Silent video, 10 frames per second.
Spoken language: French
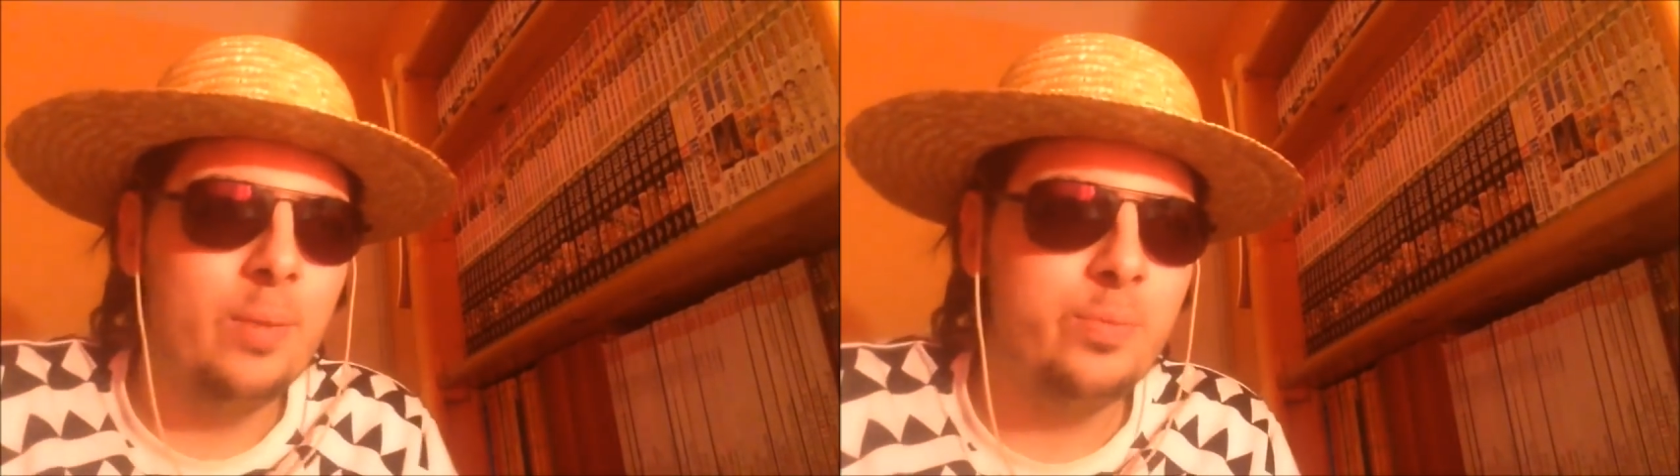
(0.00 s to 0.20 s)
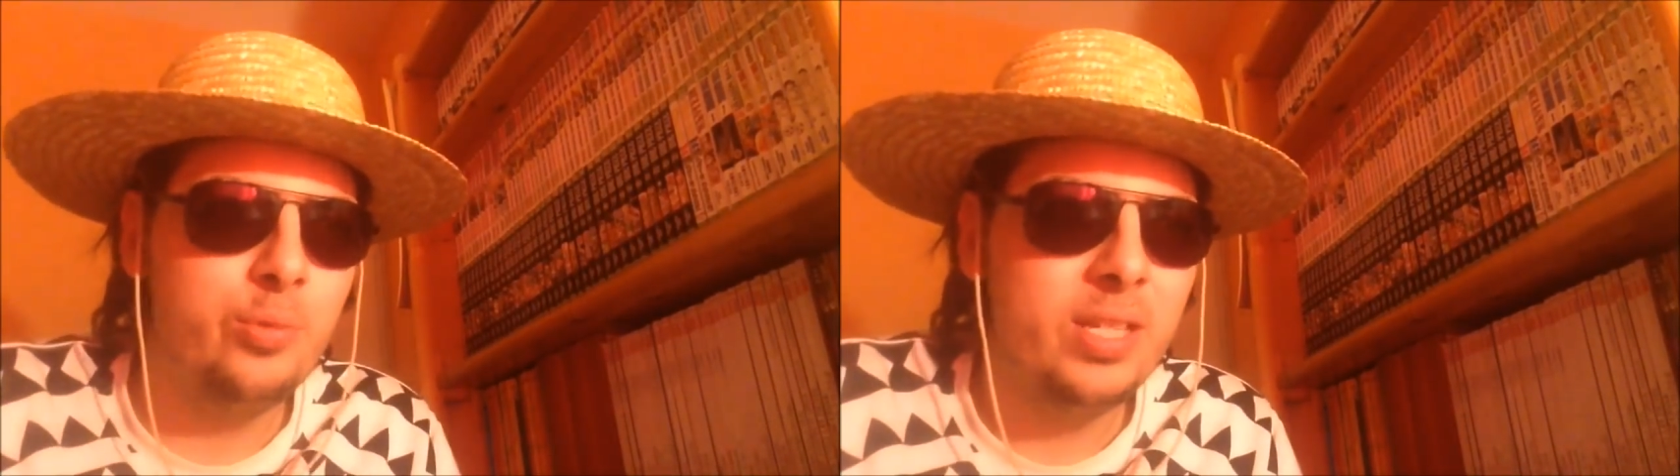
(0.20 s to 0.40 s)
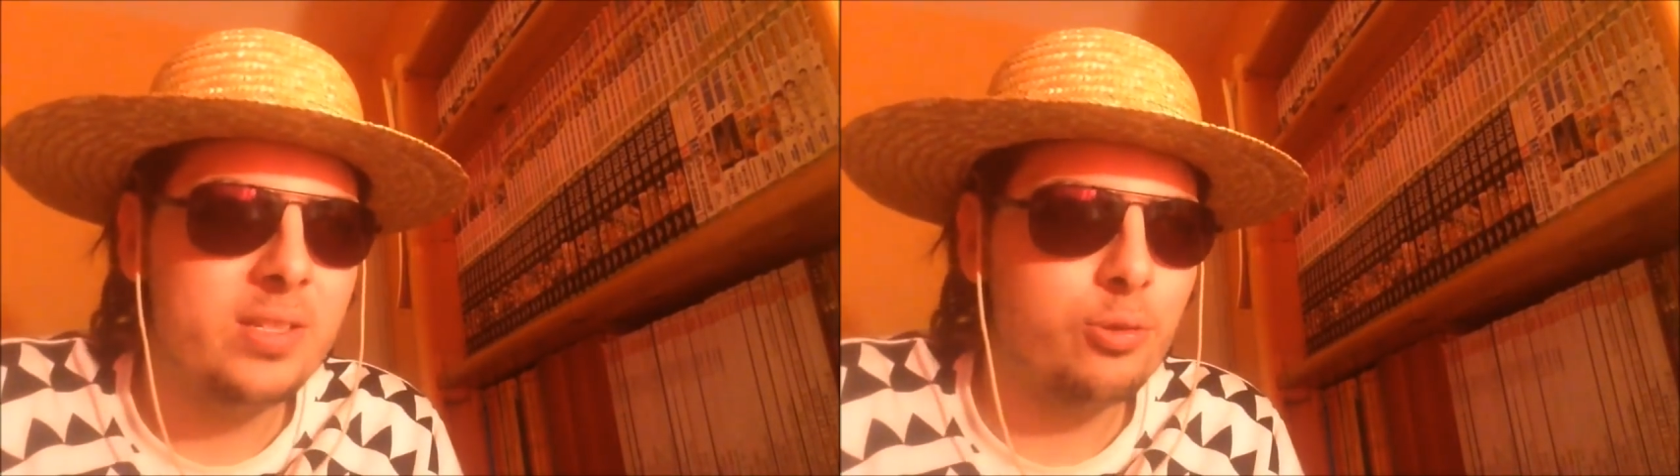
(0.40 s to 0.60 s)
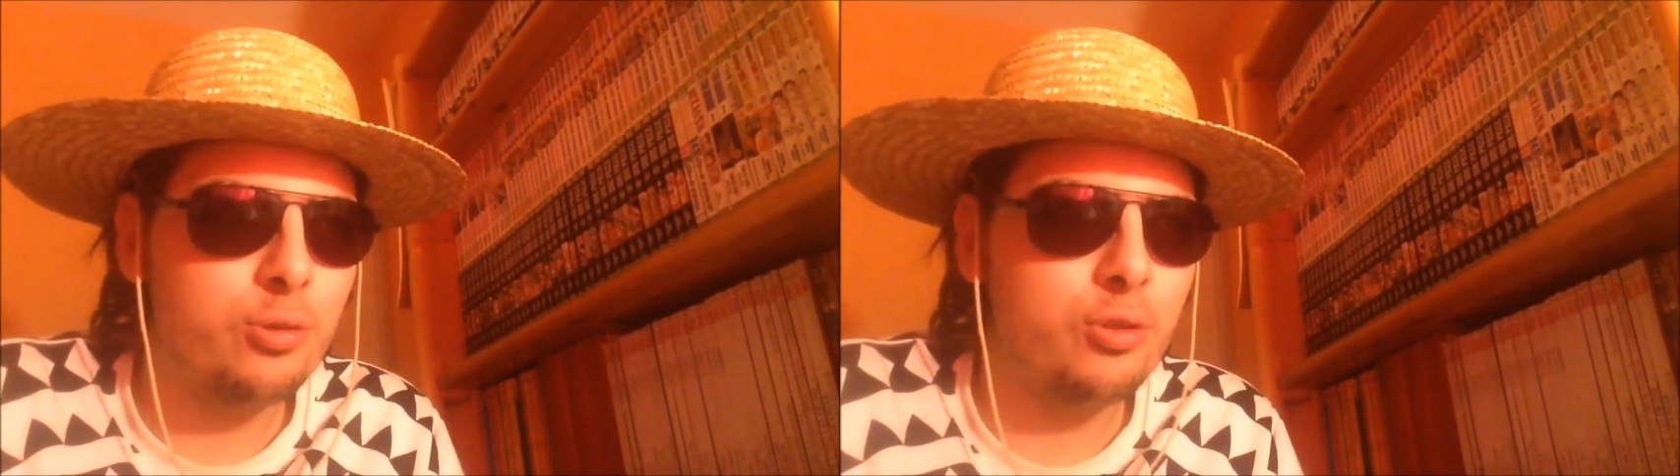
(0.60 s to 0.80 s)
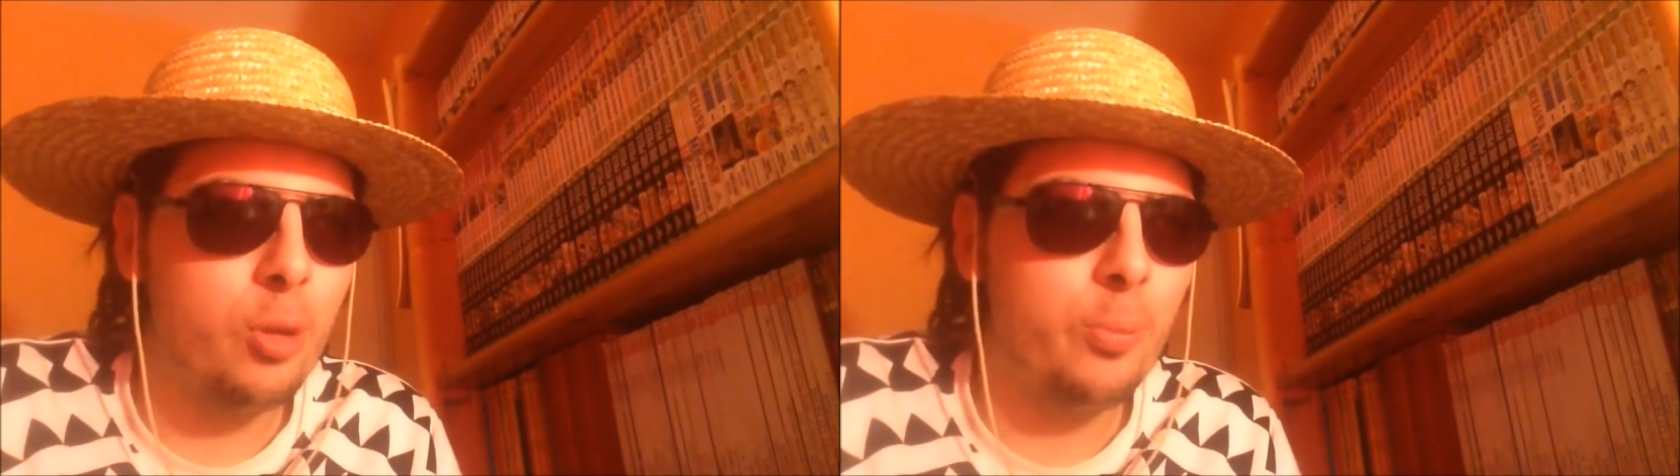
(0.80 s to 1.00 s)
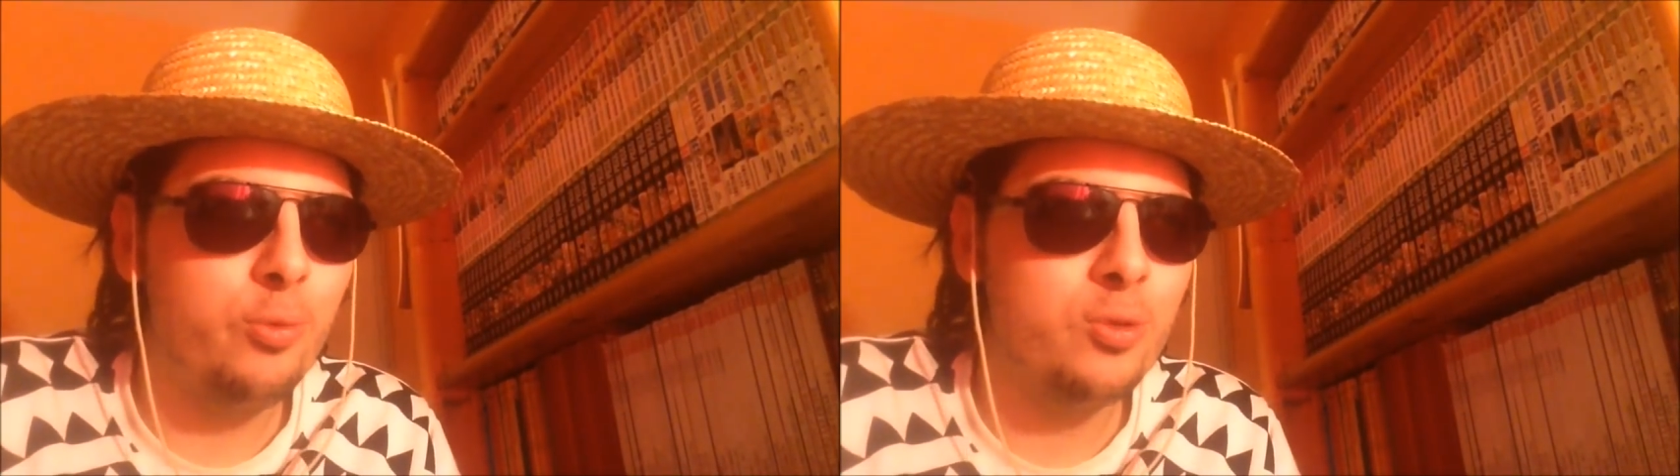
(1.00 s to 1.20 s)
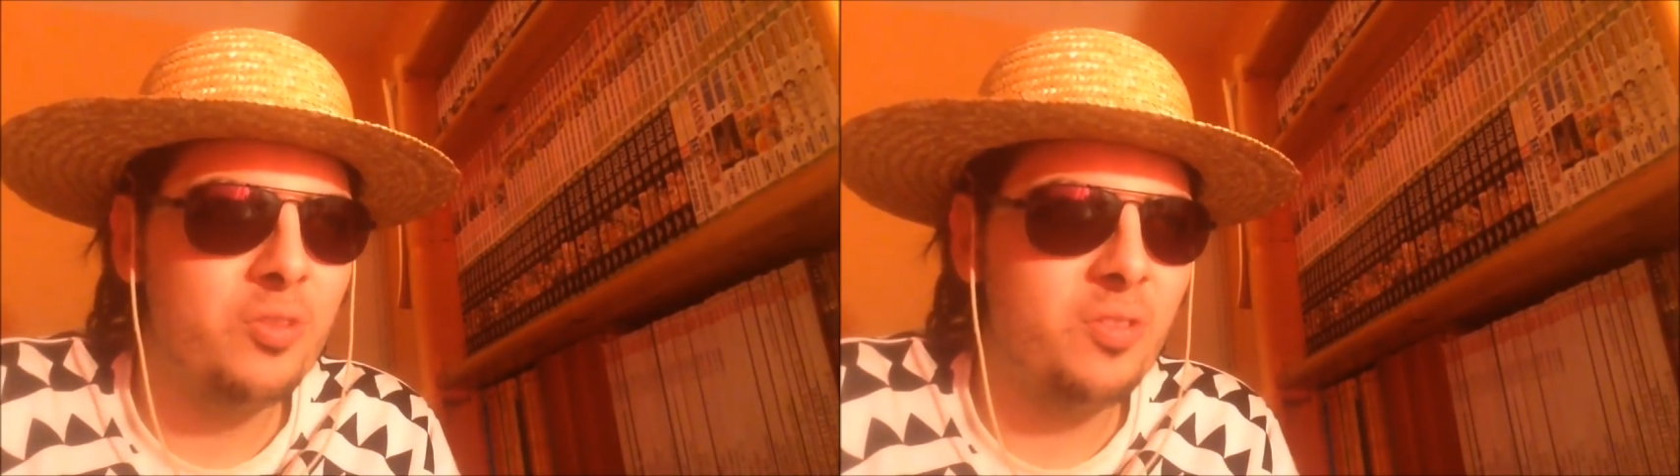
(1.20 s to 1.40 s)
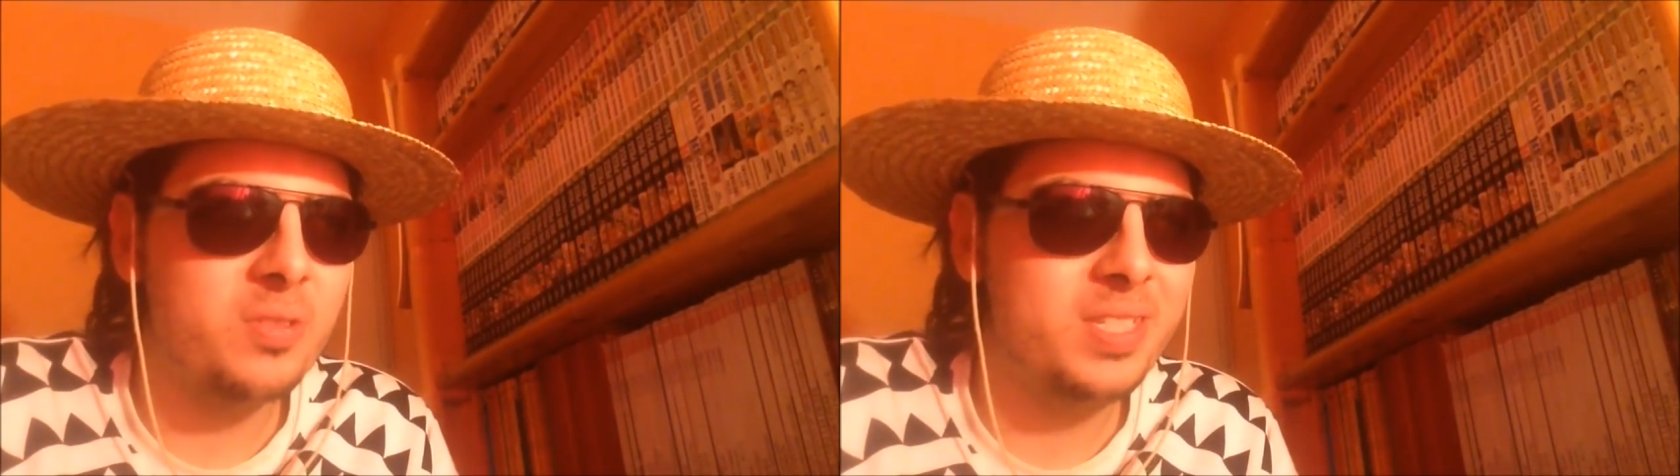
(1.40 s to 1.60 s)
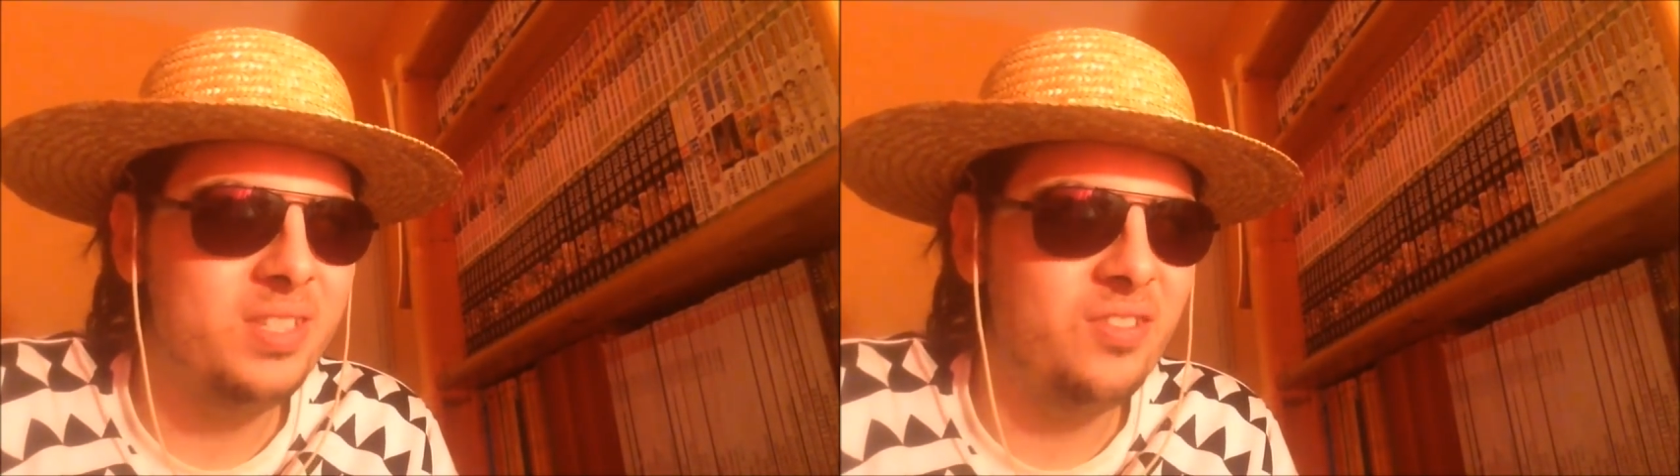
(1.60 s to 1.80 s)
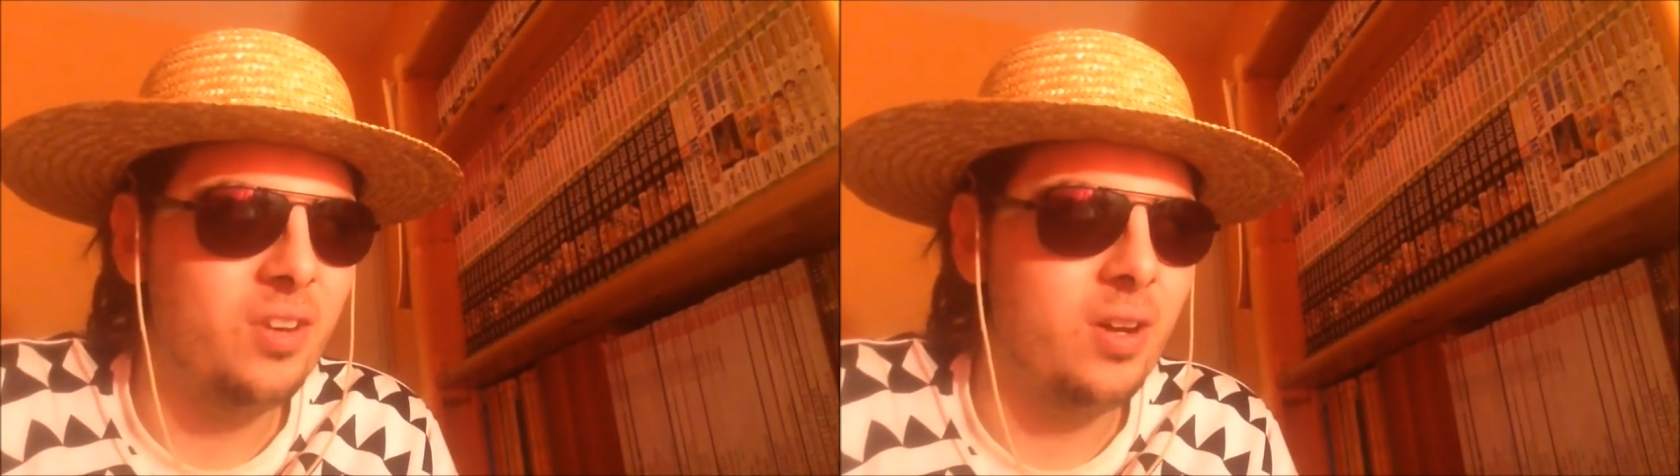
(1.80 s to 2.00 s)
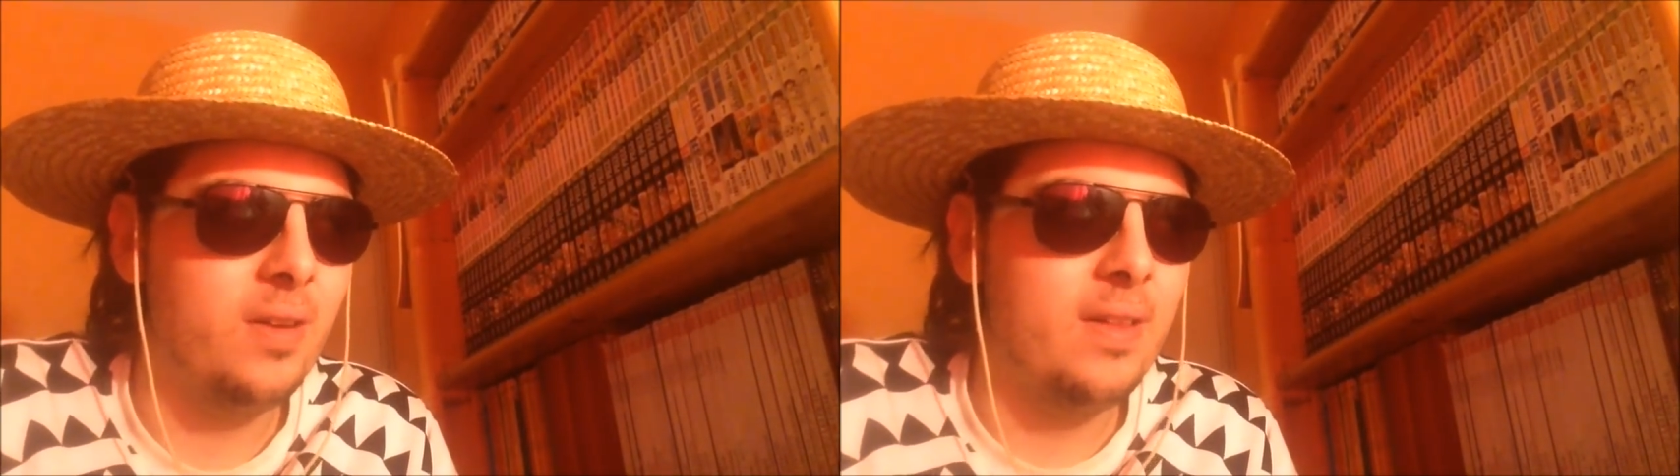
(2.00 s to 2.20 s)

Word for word: plus destructeur, plus offensif euh,